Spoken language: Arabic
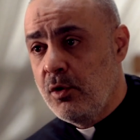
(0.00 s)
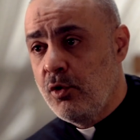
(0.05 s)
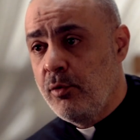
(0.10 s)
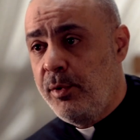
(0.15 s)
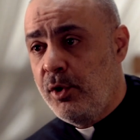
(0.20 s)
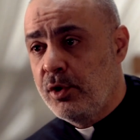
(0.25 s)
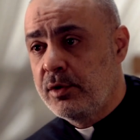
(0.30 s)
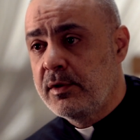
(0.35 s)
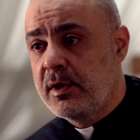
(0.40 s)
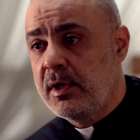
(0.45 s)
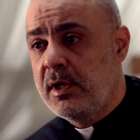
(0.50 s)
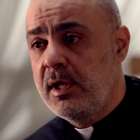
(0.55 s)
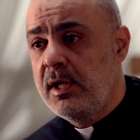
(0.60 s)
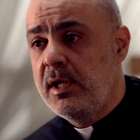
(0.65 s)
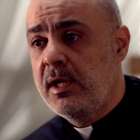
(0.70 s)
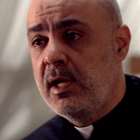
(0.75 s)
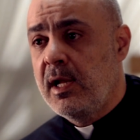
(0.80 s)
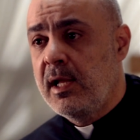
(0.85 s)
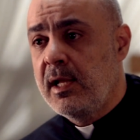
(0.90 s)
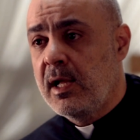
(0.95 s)
وبحط
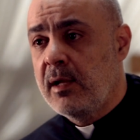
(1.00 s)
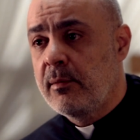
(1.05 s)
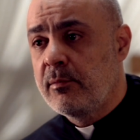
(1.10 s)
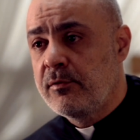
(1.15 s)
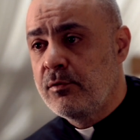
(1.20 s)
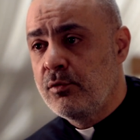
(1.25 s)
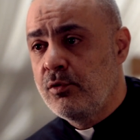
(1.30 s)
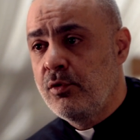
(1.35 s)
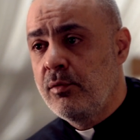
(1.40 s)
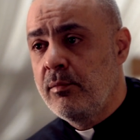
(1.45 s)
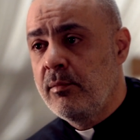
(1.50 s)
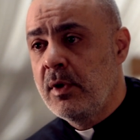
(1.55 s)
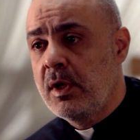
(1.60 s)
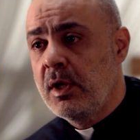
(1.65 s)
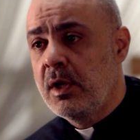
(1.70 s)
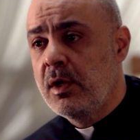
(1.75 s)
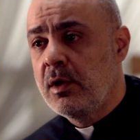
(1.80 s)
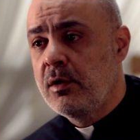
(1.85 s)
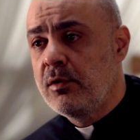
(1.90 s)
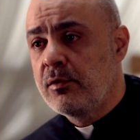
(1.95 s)
النية لي عم صوم
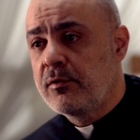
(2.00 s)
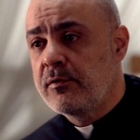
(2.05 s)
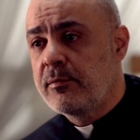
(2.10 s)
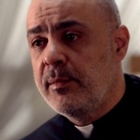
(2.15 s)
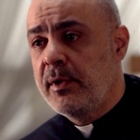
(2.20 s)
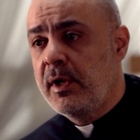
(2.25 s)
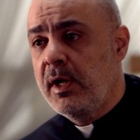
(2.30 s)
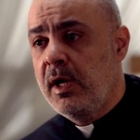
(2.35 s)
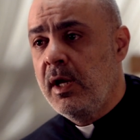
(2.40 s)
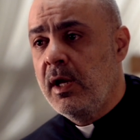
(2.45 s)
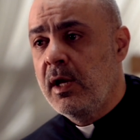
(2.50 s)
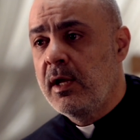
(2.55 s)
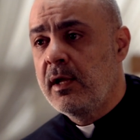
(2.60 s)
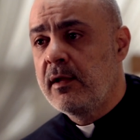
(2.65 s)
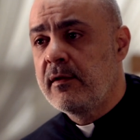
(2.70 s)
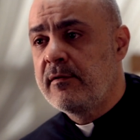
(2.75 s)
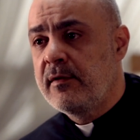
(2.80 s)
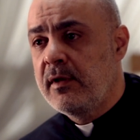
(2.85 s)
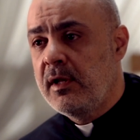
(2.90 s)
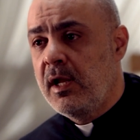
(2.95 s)
يصبح
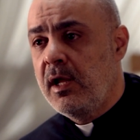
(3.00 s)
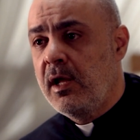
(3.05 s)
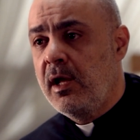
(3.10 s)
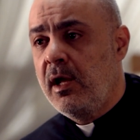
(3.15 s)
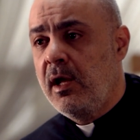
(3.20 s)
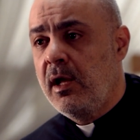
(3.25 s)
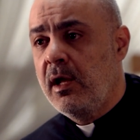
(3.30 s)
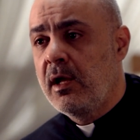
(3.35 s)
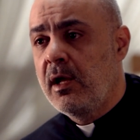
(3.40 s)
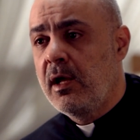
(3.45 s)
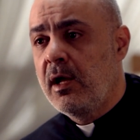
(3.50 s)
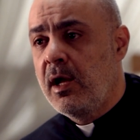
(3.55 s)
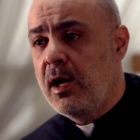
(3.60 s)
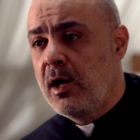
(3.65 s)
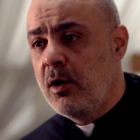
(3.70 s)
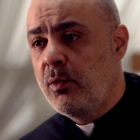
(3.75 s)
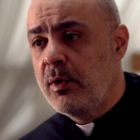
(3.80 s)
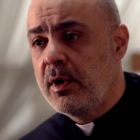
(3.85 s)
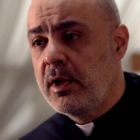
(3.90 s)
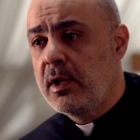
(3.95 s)
سلاح
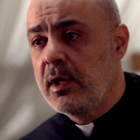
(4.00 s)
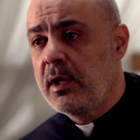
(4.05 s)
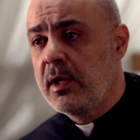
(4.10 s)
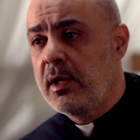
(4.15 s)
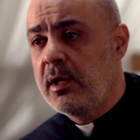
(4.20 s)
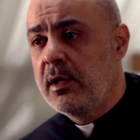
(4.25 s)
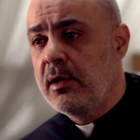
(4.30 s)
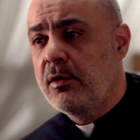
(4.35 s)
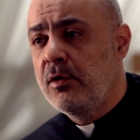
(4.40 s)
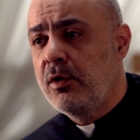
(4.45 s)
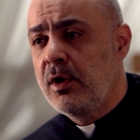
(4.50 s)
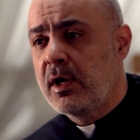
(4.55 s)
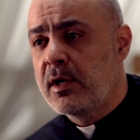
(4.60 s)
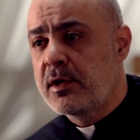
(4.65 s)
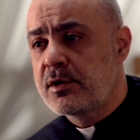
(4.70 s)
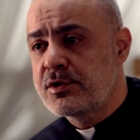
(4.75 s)
قوي إني أقهر